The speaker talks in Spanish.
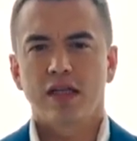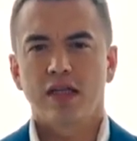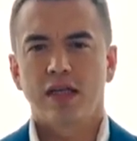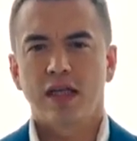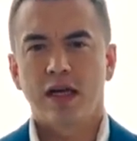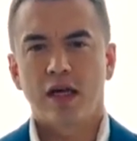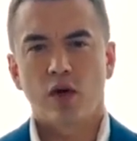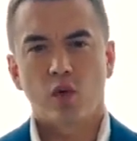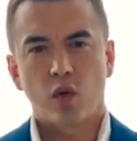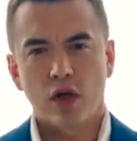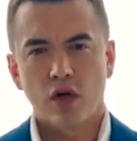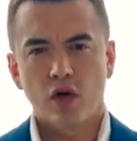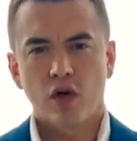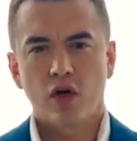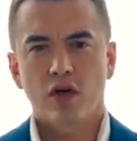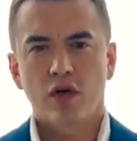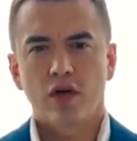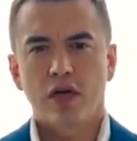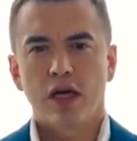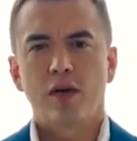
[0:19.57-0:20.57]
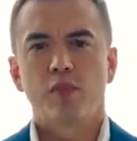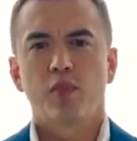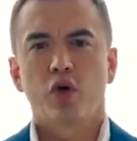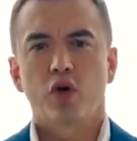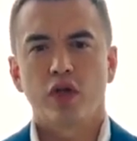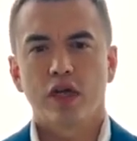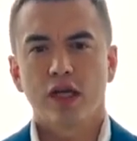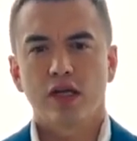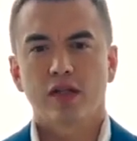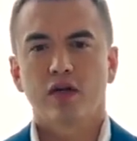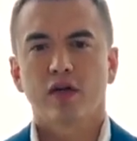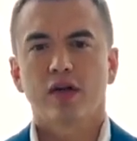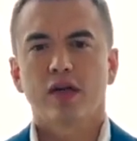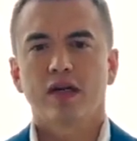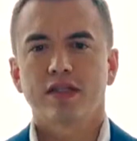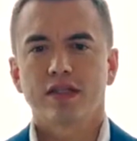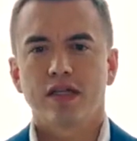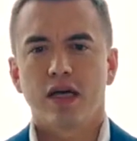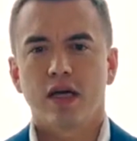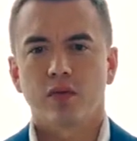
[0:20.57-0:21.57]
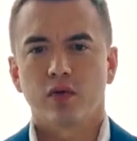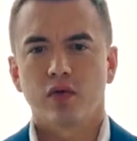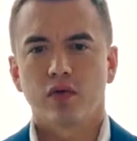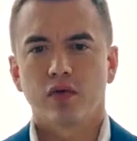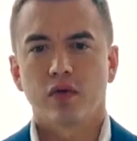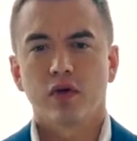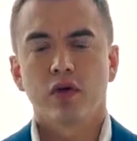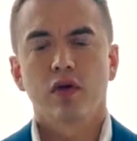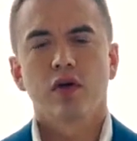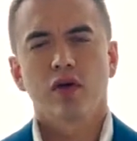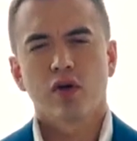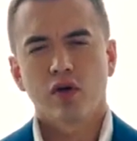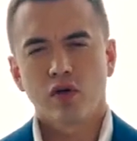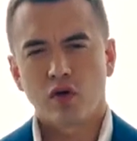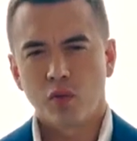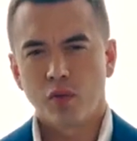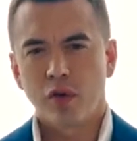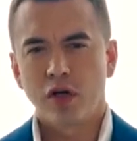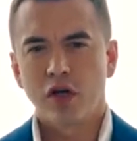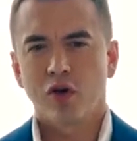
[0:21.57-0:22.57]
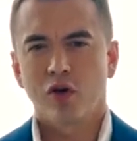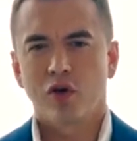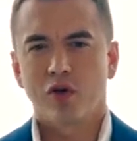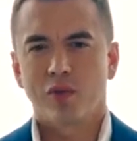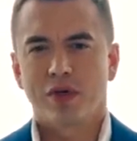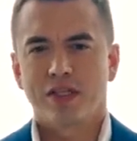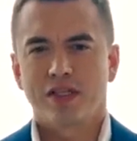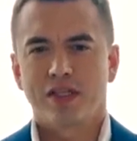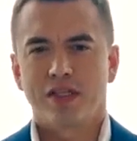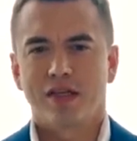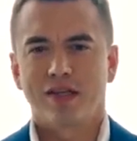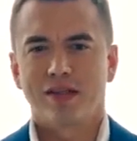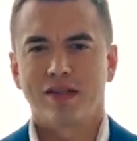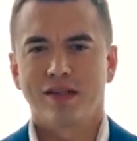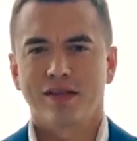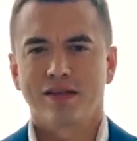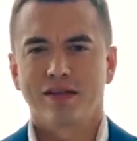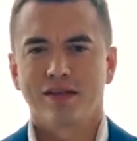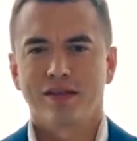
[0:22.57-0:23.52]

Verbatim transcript: del Ecuador el proyecto que deseamos, conmigo como presidente.